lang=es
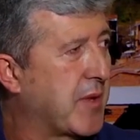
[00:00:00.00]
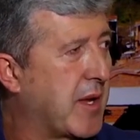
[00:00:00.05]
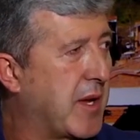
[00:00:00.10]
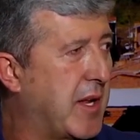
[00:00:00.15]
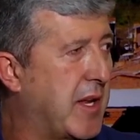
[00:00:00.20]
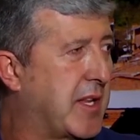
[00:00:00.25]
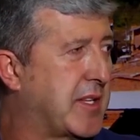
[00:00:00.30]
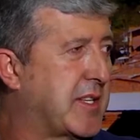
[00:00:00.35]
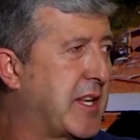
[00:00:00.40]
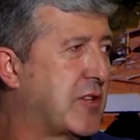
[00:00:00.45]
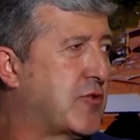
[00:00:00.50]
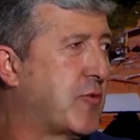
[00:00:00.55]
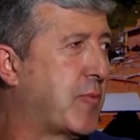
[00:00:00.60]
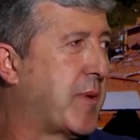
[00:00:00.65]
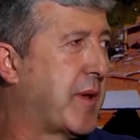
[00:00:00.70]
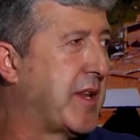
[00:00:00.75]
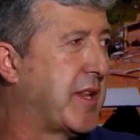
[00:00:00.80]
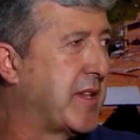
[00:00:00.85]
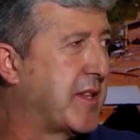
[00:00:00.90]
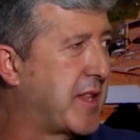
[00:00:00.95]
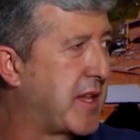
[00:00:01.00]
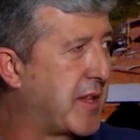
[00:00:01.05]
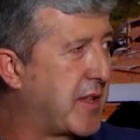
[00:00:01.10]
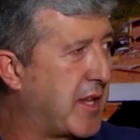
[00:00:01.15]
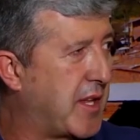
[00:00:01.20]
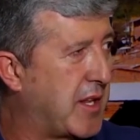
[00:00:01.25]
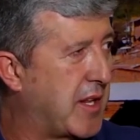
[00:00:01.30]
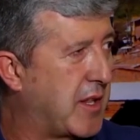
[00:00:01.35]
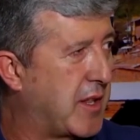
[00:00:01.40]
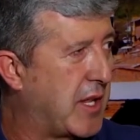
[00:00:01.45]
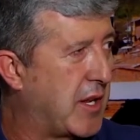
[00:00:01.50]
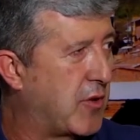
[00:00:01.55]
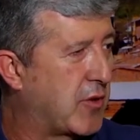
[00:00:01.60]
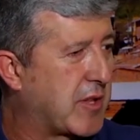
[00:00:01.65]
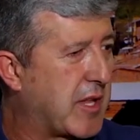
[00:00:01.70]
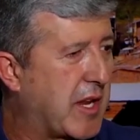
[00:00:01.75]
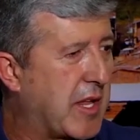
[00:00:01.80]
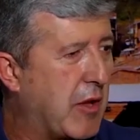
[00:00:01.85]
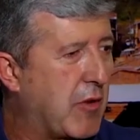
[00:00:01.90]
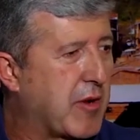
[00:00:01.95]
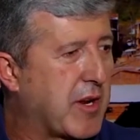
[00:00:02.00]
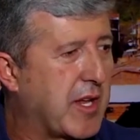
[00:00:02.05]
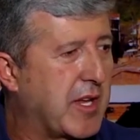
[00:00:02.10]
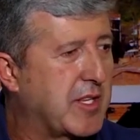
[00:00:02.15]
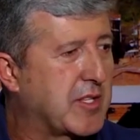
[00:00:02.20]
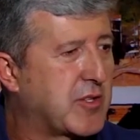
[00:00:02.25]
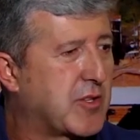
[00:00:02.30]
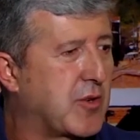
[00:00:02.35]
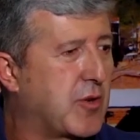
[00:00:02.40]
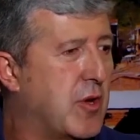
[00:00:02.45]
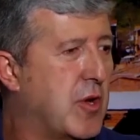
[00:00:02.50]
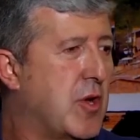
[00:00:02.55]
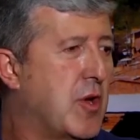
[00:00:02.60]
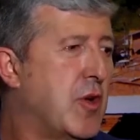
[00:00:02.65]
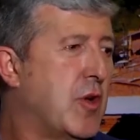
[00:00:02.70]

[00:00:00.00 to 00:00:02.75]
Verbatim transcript: el superintendente de notaría y registro.